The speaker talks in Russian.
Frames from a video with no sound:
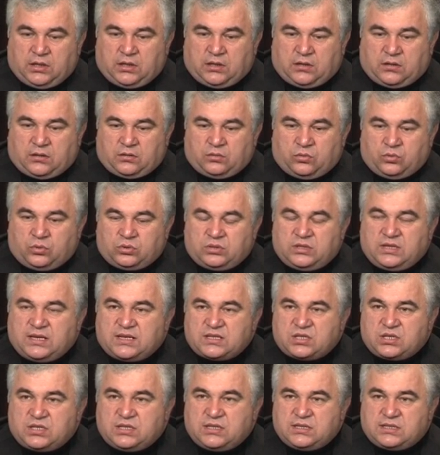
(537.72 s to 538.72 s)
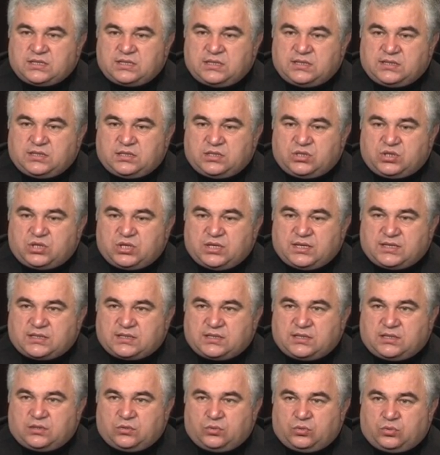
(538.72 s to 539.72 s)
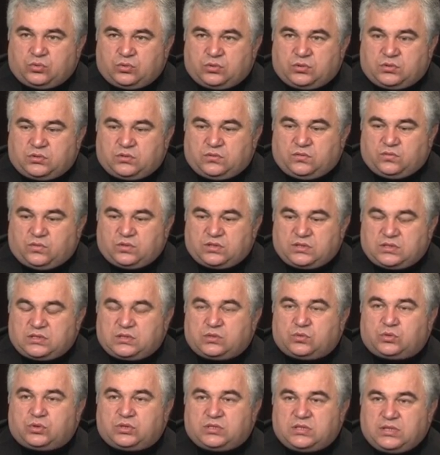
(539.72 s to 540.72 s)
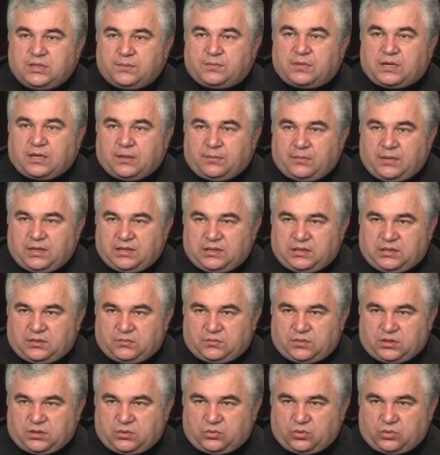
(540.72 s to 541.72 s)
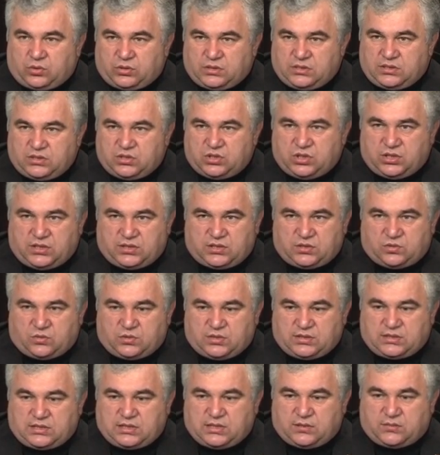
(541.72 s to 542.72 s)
Э, но даже если сейчас дадут вот тем командам, которые сейчас у нас